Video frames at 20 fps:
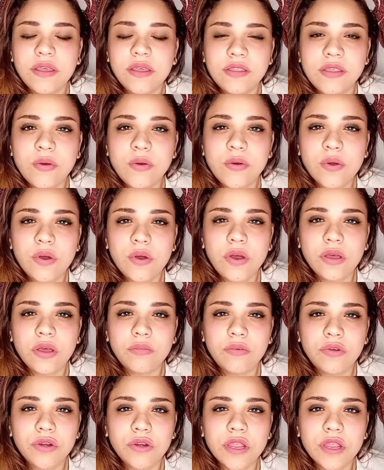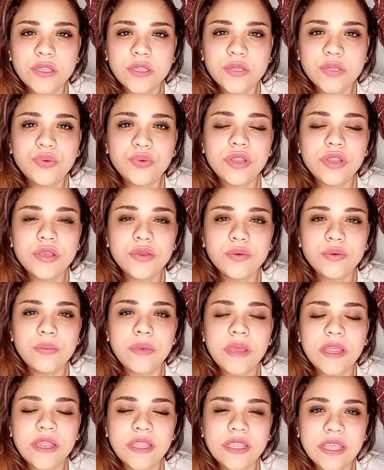توقعات برج الثور ليوم
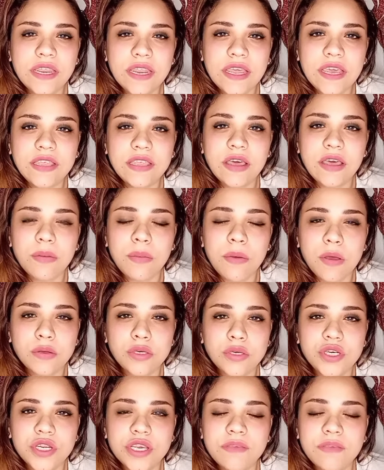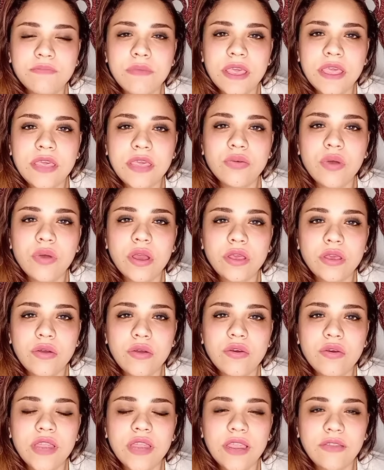الثلاث 24 مايو
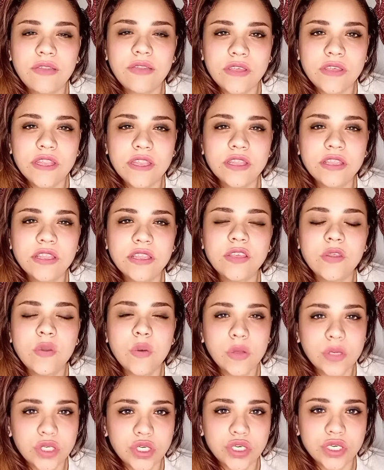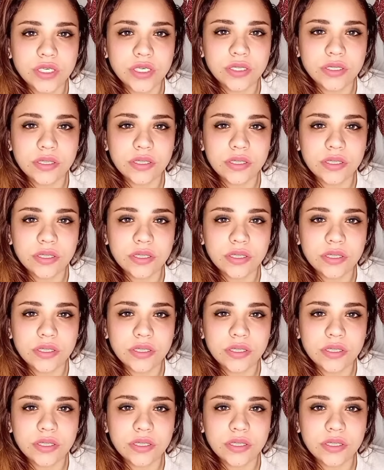ايار 2022